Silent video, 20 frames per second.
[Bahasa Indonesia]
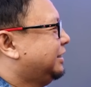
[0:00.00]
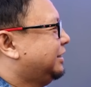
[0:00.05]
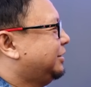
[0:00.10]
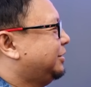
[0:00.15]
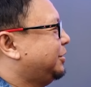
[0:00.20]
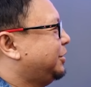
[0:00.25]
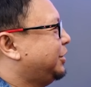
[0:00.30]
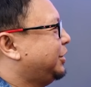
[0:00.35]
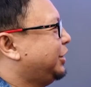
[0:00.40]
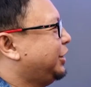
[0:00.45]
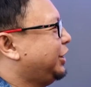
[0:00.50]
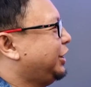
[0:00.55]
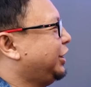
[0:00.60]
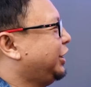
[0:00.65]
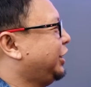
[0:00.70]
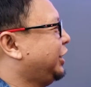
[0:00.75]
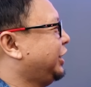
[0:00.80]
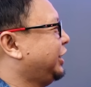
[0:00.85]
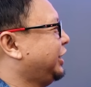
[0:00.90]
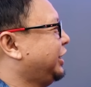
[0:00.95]

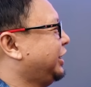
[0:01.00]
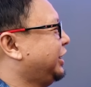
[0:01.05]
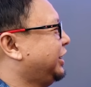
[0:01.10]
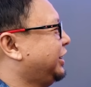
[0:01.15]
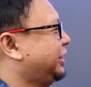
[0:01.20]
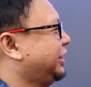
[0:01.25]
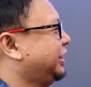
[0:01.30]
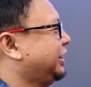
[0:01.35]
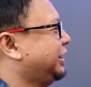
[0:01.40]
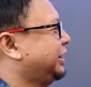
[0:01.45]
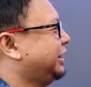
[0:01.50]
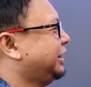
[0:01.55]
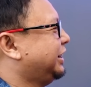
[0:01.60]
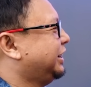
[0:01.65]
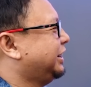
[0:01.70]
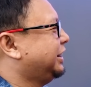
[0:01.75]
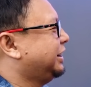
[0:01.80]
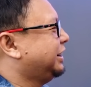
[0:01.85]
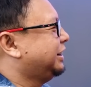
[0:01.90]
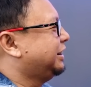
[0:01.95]
Wih,
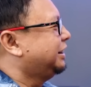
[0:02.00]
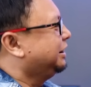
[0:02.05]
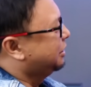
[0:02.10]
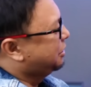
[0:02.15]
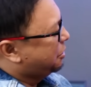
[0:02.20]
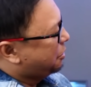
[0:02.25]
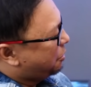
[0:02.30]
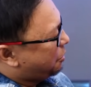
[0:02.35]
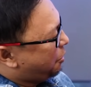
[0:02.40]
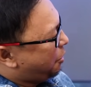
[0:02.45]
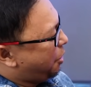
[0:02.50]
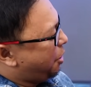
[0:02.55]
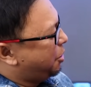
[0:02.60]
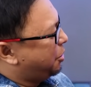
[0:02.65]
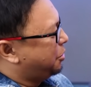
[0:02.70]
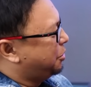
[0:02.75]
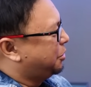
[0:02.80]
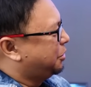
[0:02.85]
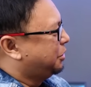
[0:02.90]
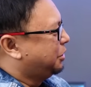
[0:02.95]
deh. Uh,
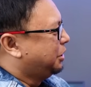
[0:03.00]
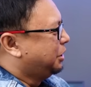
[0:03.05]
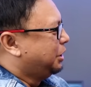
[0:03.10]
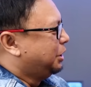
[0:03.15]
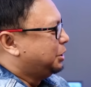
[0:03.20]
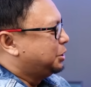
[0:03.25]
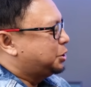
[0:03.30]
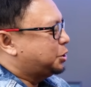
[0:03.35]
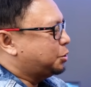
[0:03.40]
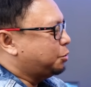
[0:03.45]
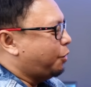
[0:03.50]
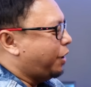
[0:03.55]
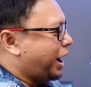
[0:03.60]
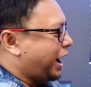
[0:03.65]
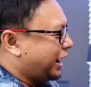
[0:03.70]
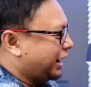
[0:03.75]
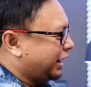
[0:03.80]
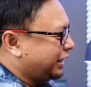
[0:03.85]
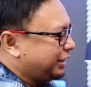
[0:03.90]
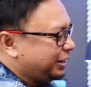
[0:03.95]

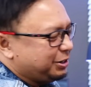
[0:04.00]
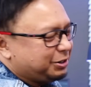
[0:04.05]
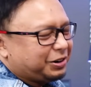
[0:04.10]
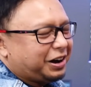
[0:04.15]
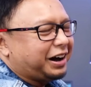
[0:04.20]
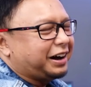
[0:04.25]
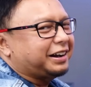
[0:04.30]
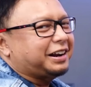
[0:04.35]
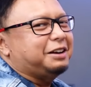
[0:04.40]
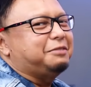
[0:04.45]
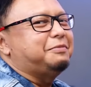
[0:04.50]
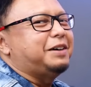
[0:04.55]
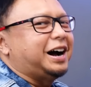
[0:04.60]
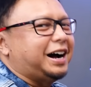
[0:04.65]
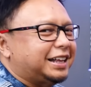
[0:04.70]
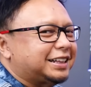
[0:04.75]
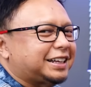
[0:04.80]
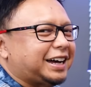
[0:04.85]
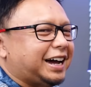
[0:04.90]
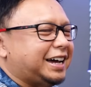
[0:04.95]
suaranya juga keren
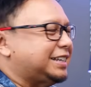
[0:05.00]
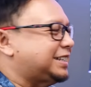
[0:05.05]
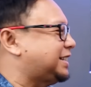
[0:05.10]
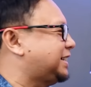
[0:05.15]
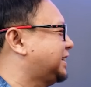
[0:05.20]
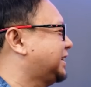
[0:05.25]
banget, guys.